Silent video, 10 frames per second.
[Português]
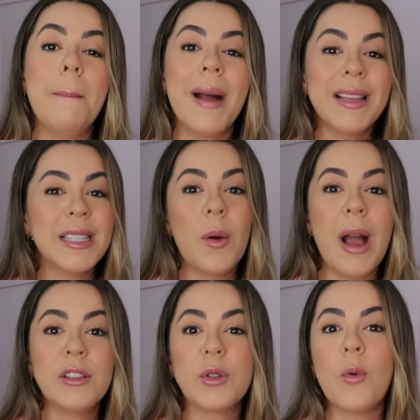mas eu
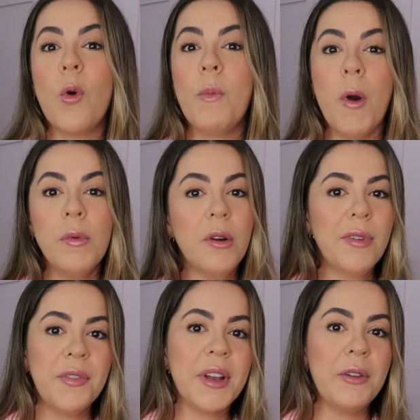acho que o cupom não
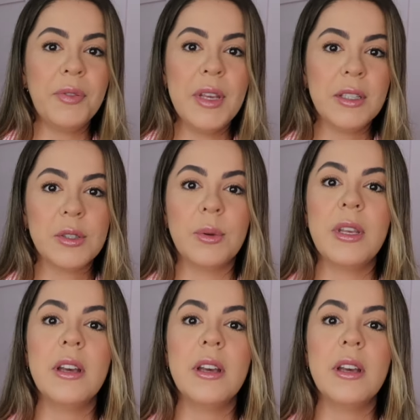vai ficar fixo,